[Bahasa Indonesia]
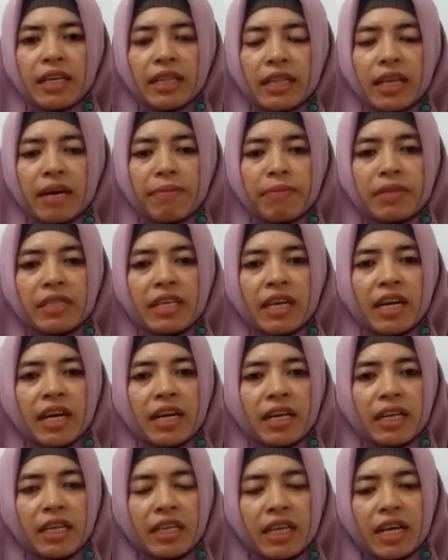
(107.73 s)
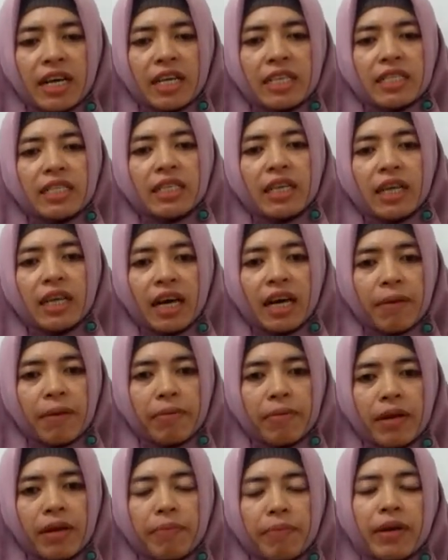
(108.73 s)
kita menjalaninya
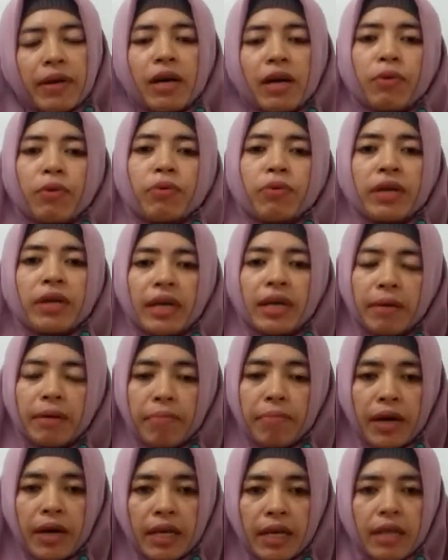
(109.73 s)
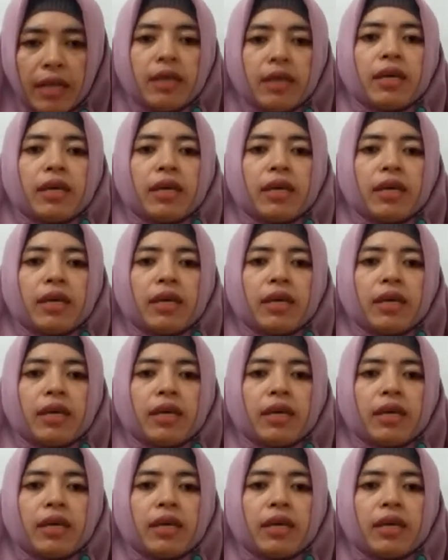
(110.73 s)
sikap dan perilaku dengan baik.